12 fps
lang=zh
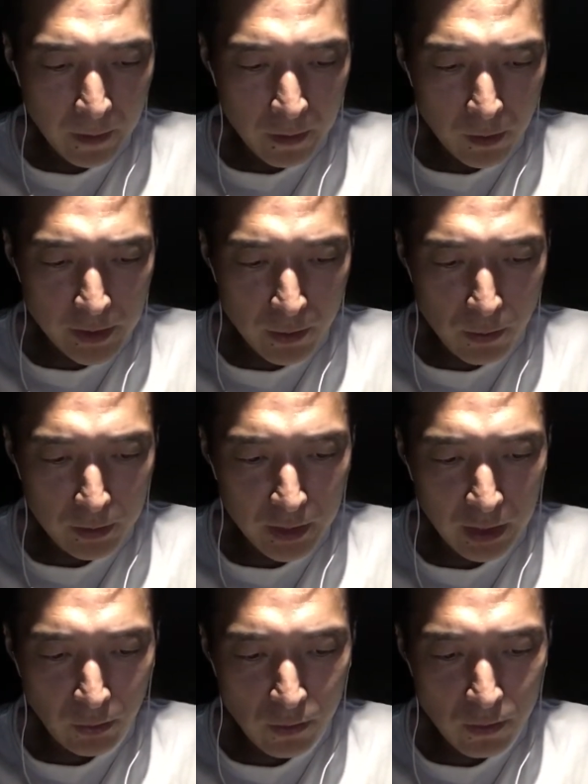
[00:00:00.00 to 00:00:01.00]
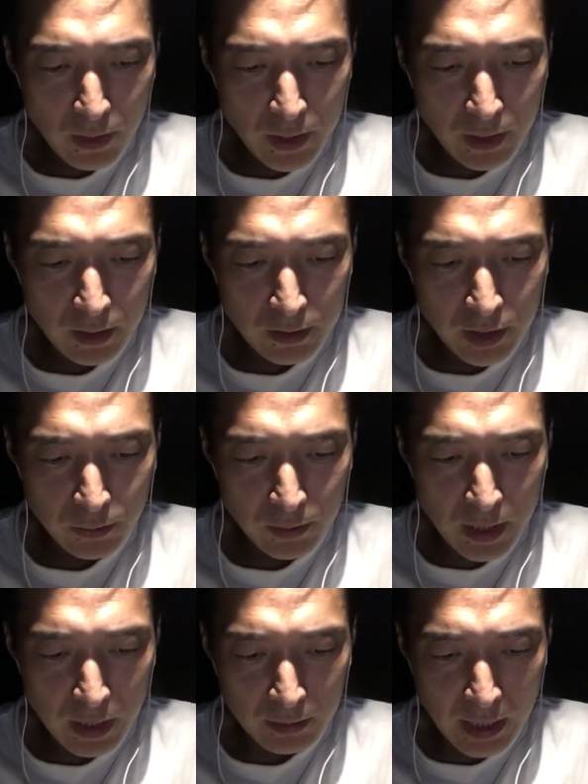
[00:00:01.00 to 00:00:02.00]
我在国内通过一个基督
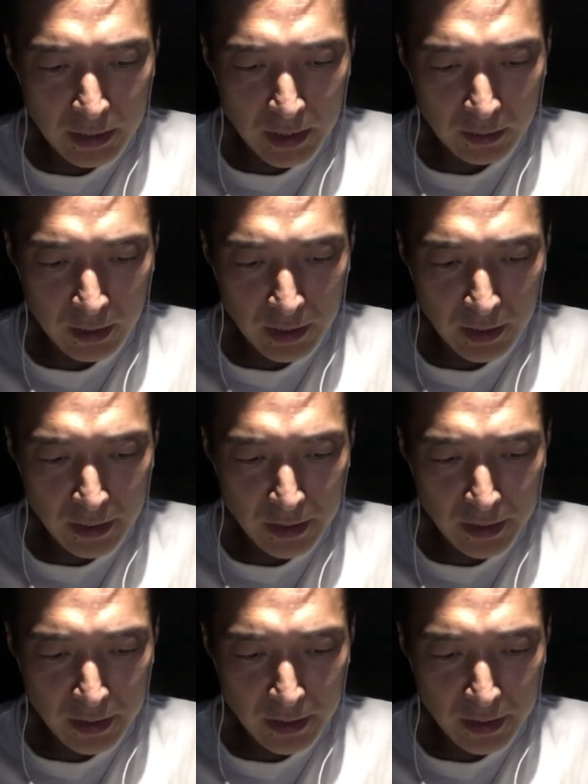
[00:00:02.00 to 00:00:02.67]
教大姐的引